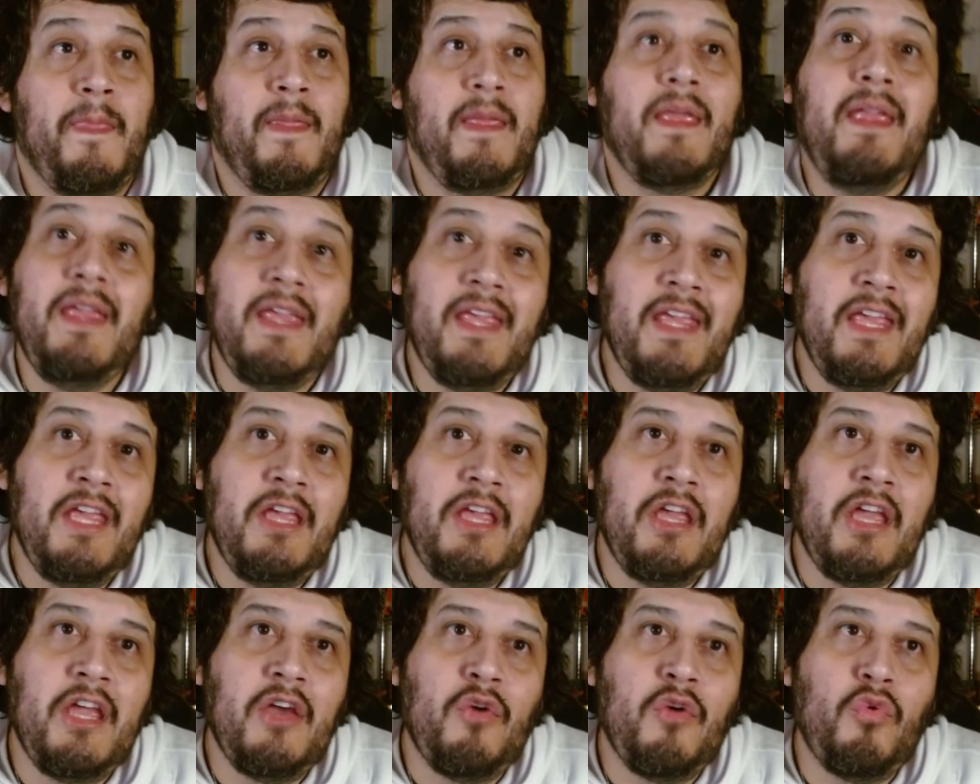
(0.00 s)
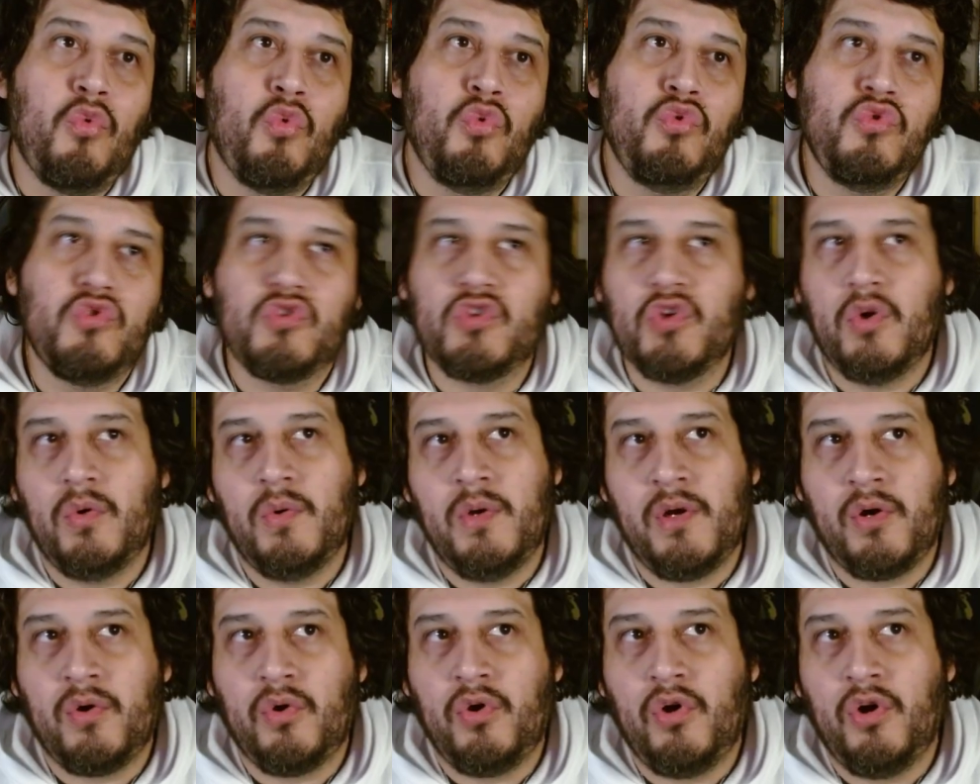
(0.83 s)
Y un solo
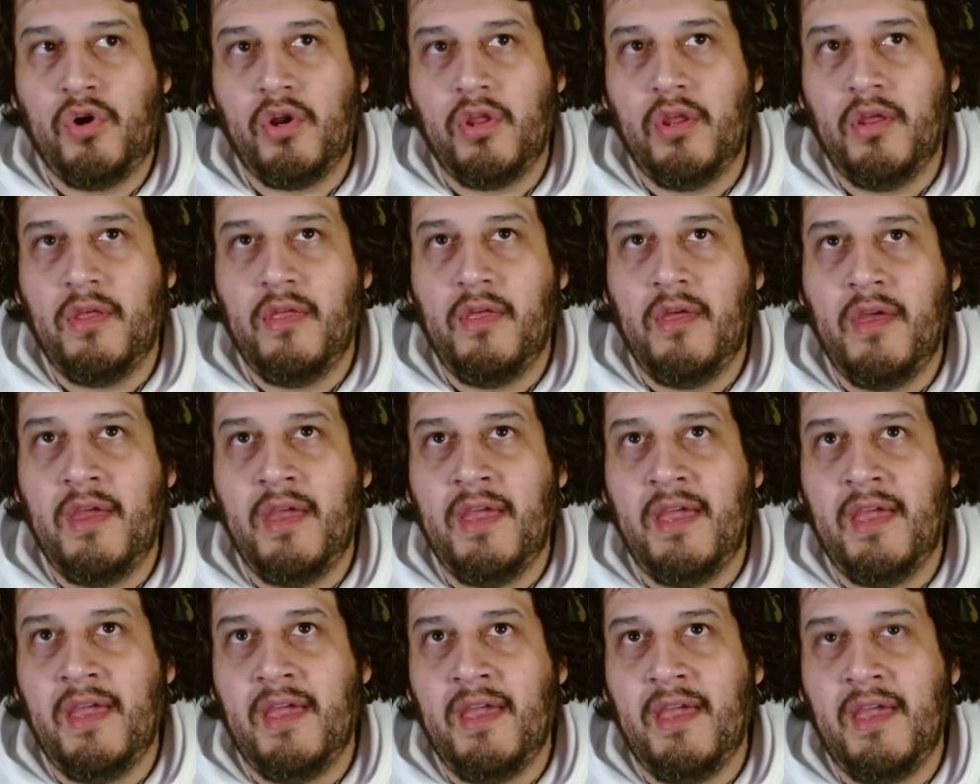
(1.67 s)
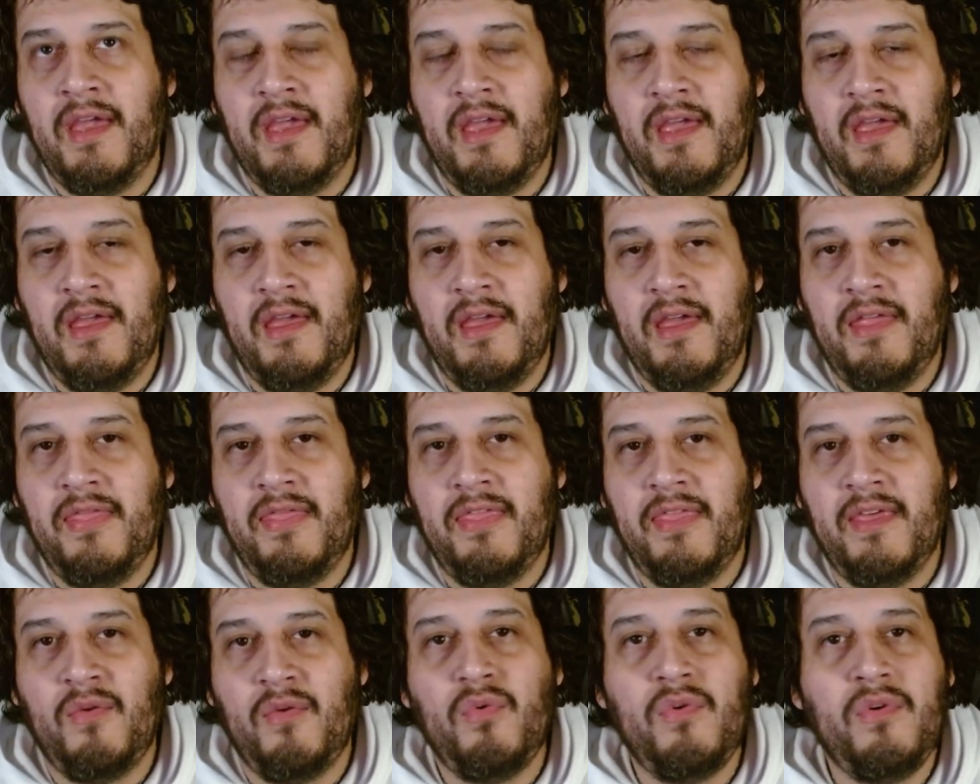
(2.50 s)
error eh,
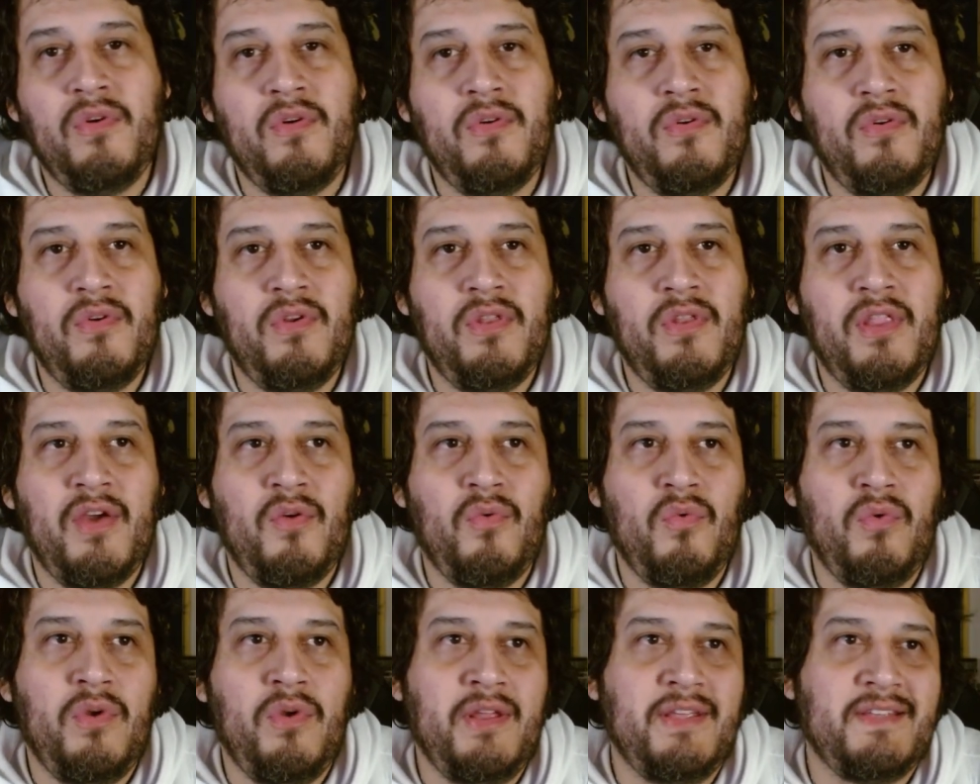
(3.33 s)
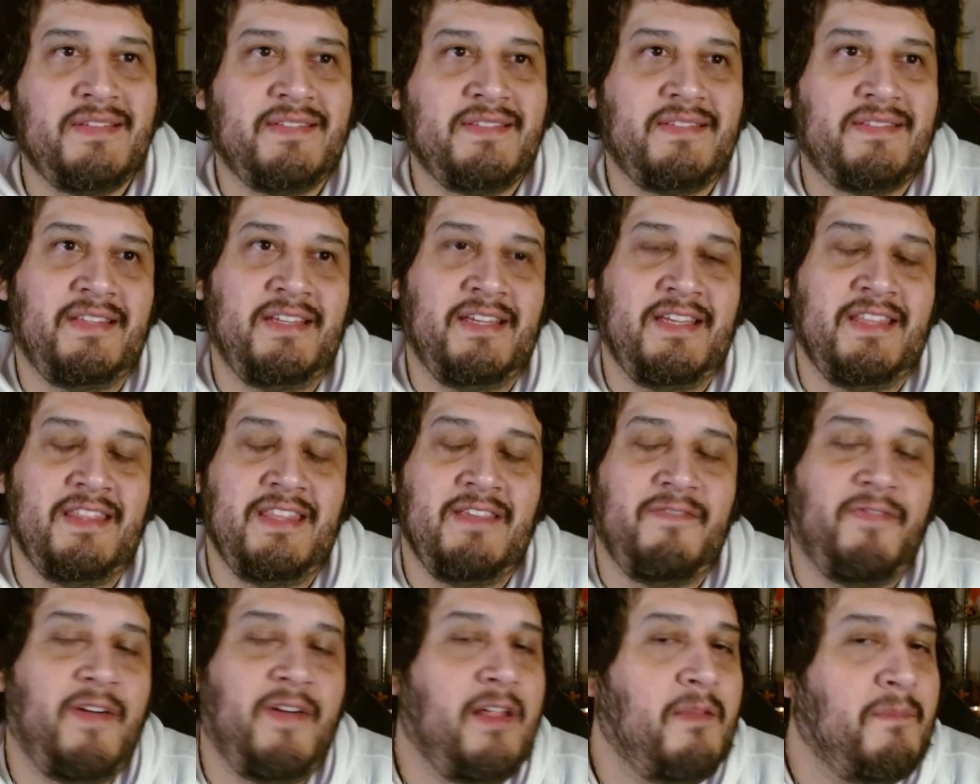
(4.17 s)
de un, de un este,
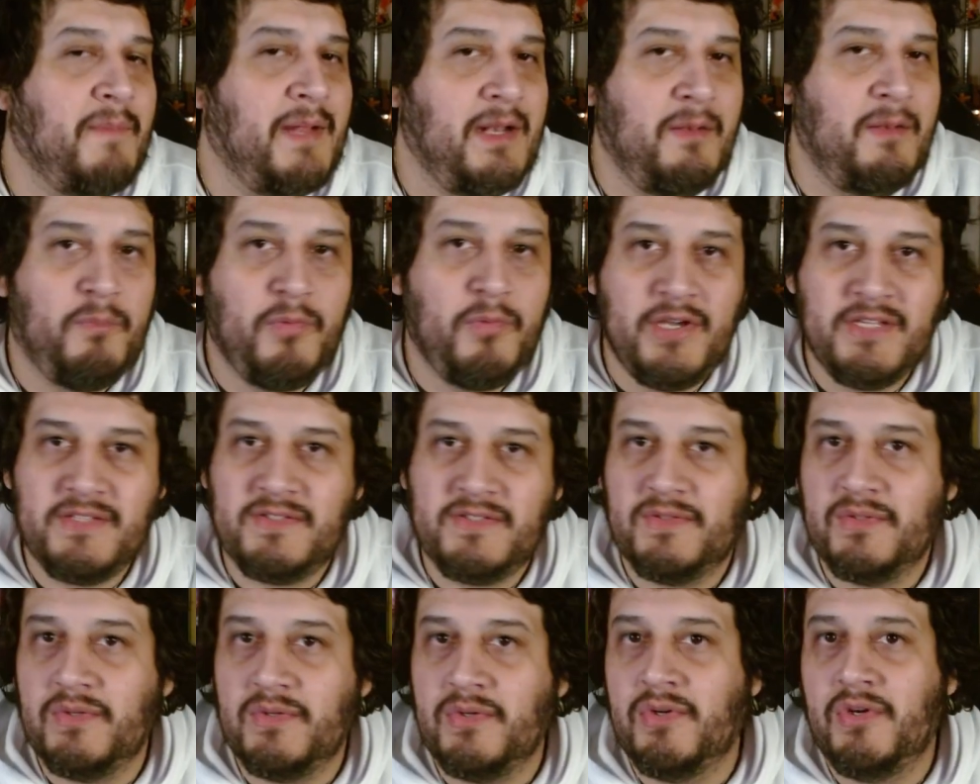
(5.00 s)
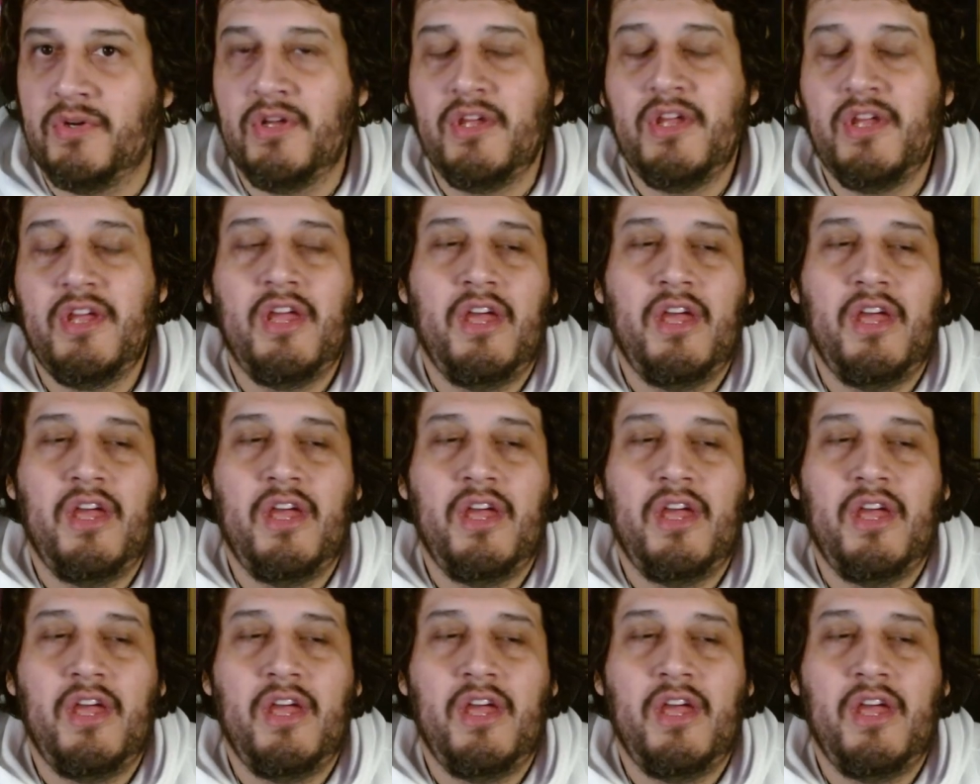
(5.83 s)
defile mal puesto